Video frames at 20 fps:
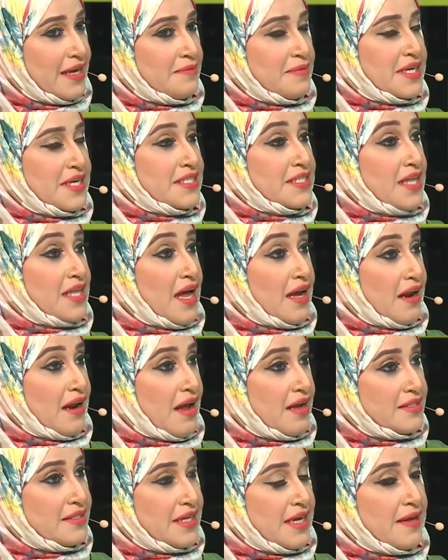
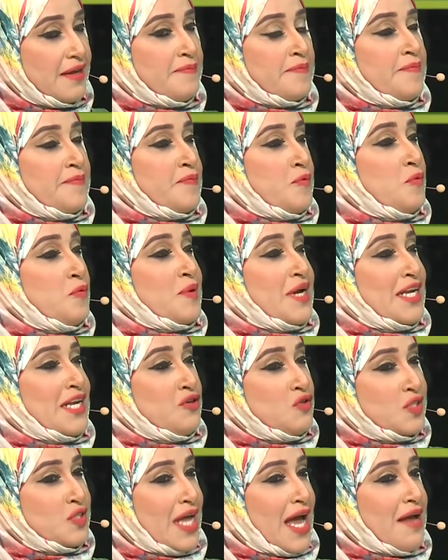بإصداراته ممكن
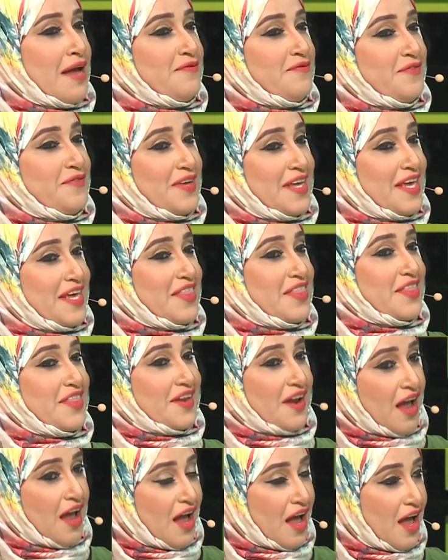يساهم في
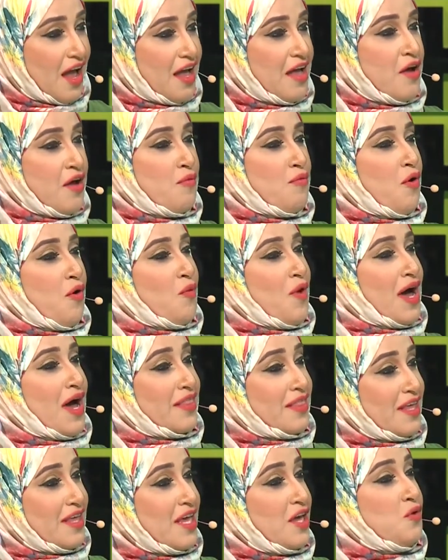إثراء
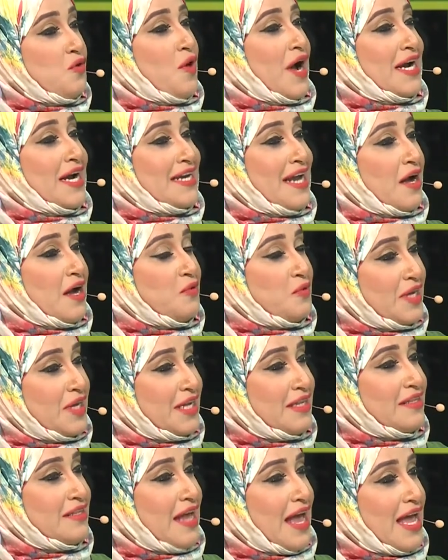مواضيع
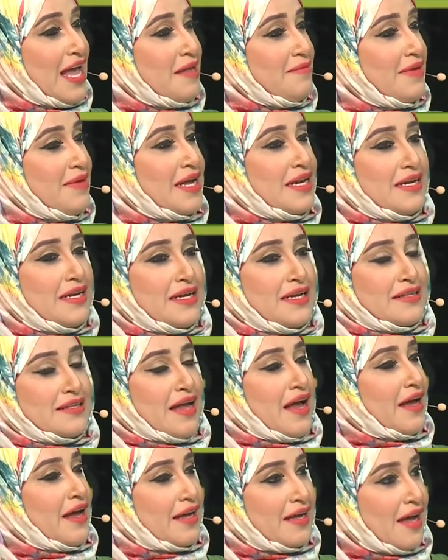وعناوين دائمة
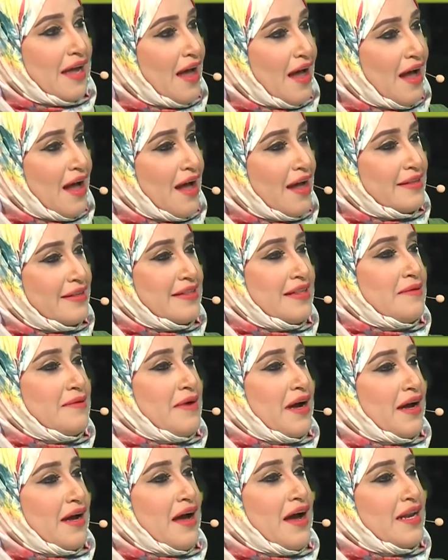لتحقيقات
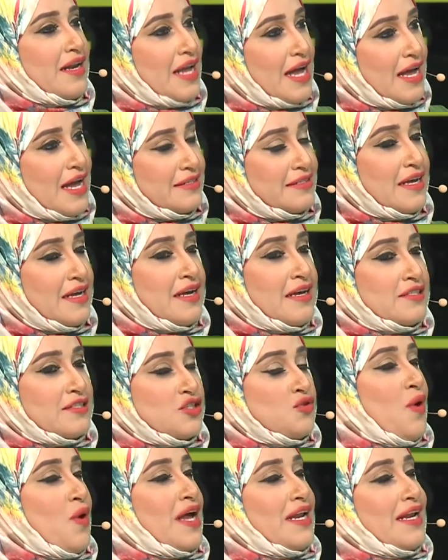لمقالات
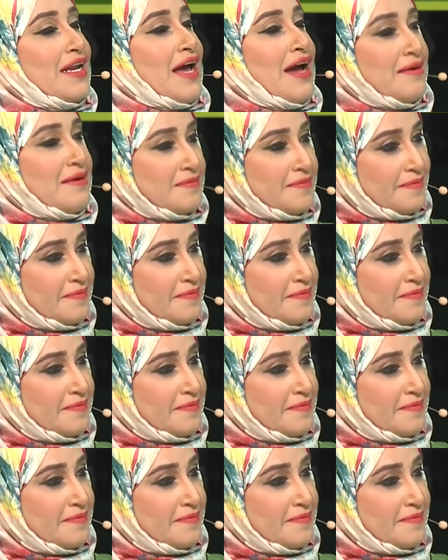طوال العام